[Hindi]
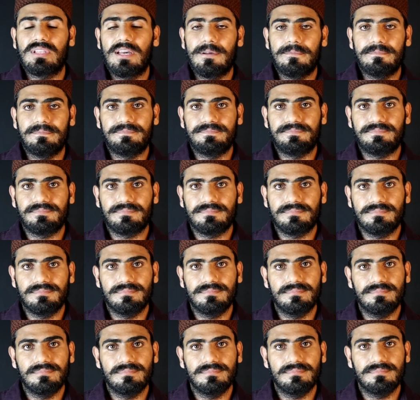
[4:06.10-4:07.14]
है
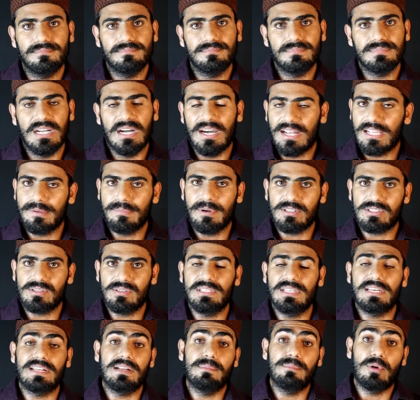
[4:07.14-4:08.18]
आ हो
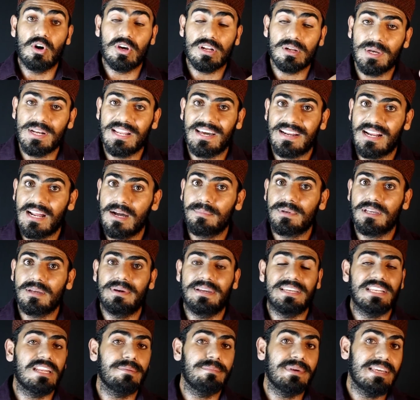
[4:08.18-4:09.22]
बात मुहरमल हराम के
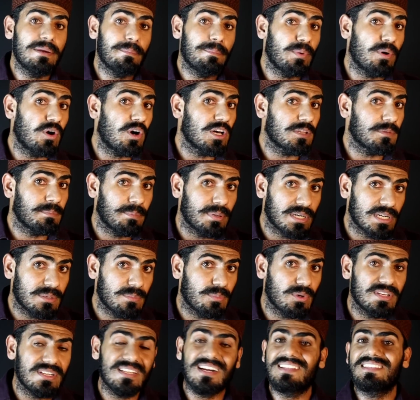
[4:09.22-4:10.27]
महीने में ये बहुत बड़ी
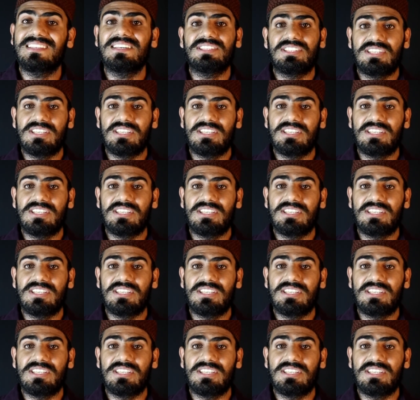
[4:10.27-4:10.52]
बुनियादी